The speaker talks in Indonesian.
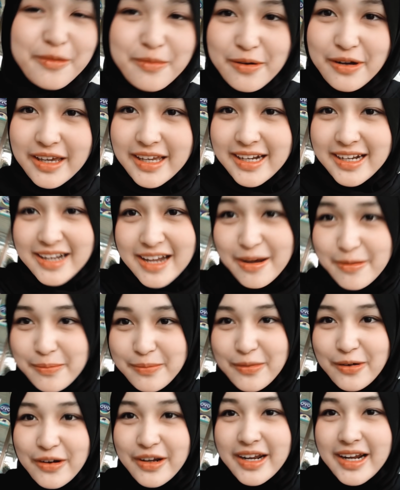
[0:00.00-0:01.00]
aku mau ngidam
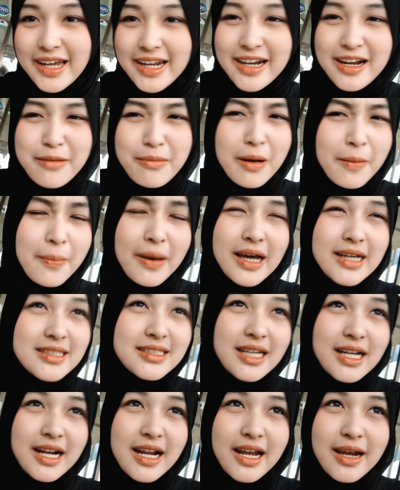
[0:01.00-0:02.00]
pokoknya ngidam apa
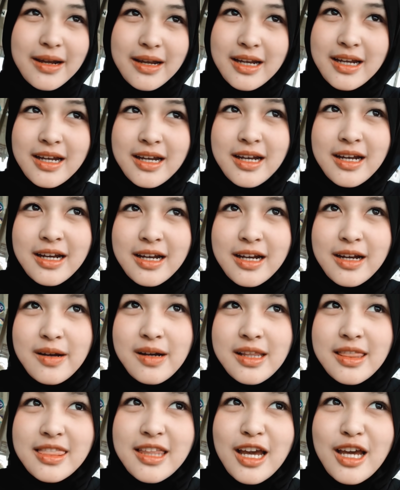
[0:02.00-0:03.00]
aja deh
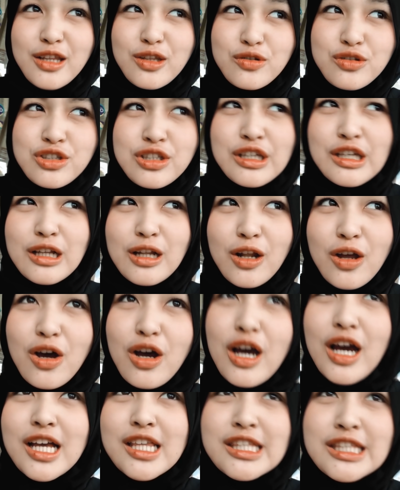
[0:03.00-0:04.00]
entah itu
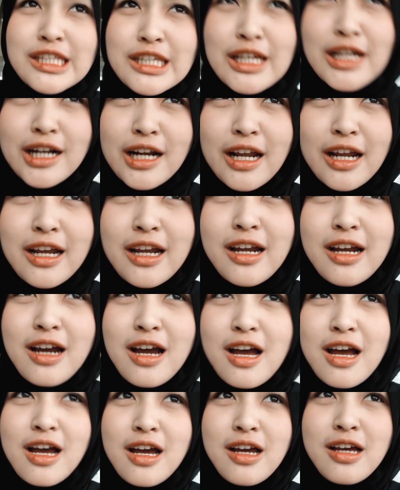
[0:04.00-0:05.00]
cilok kah cireng
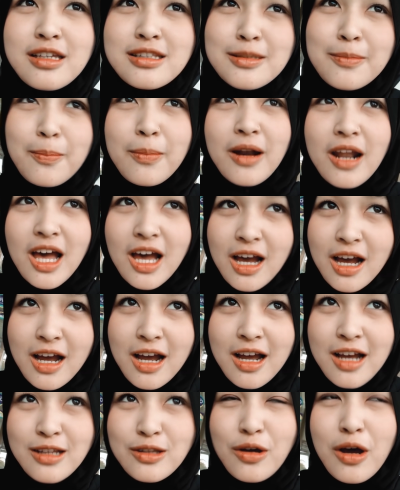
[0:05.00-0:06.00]
kah seblak
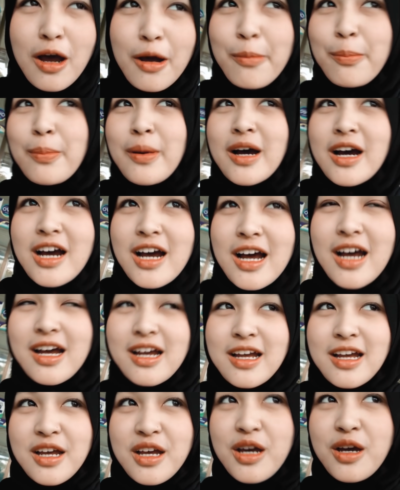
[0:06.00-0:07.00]
kah atau apa kah
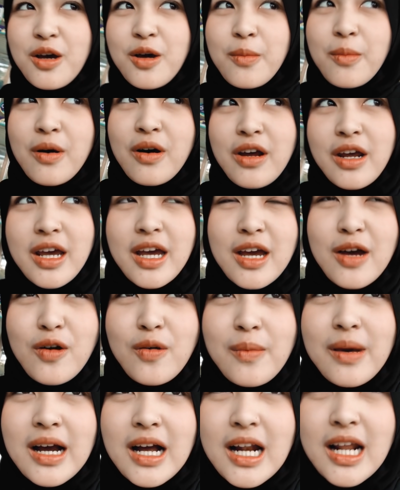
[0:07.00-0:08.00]
pokoknya
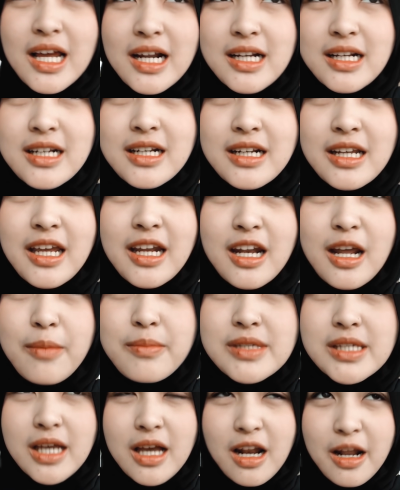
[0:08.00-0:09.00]
aku bakalan
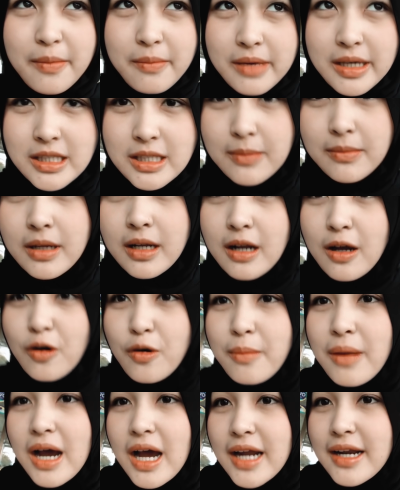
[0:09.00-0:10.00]
idam segala macam dan
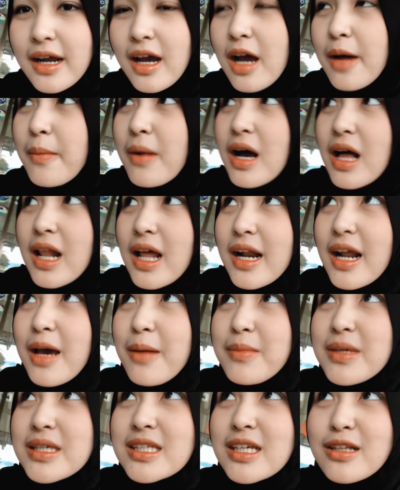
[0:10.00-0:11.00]
aku makannya nggak bakalan
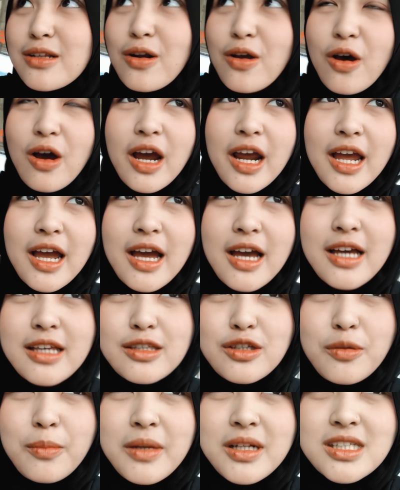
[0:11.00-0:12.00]
habis gitu loh kayak
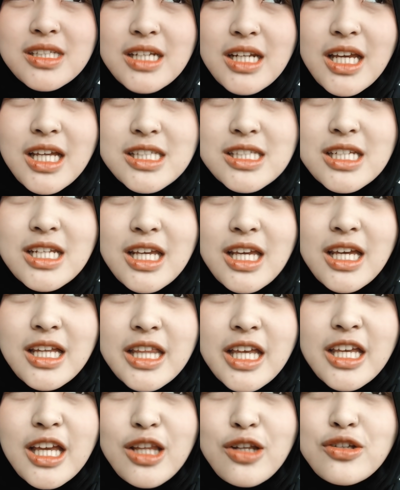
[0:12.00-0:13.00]
cuman sedikit
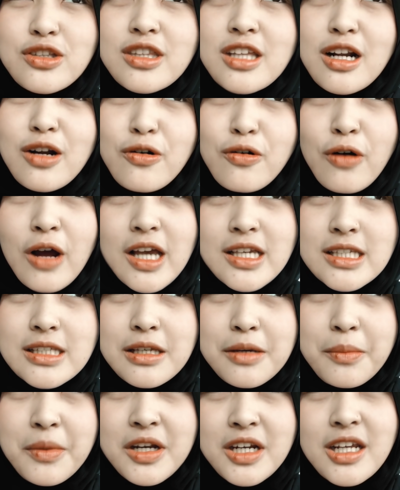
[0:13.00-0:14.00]
sedikit aja terus terang aku kasih
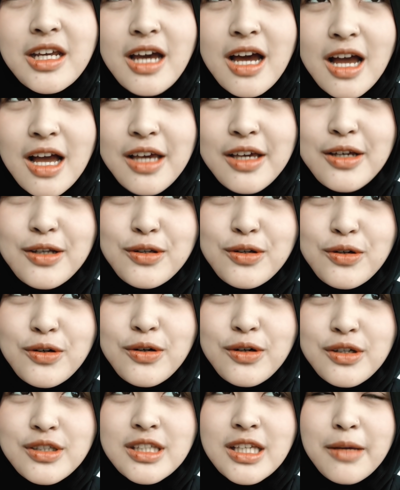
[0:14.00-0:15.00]
sama dia gitu
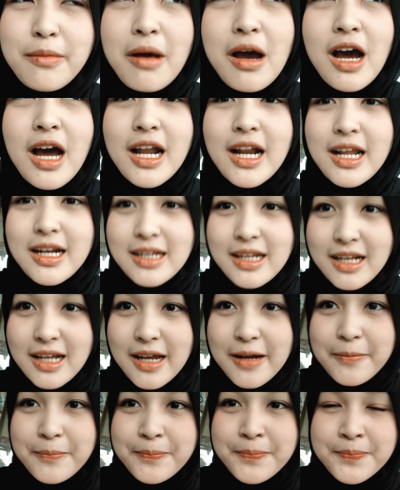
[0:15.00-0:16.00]
si
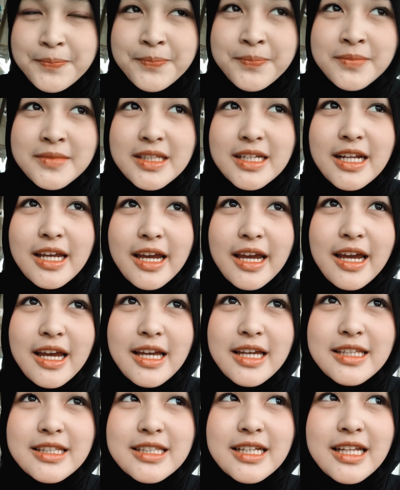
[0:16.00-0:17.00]
makanannya jadi
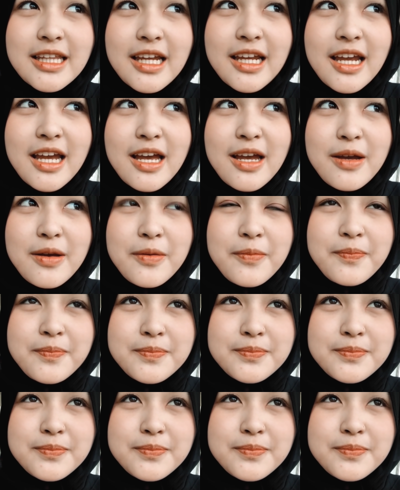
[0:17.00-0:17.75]
kayak ceritanya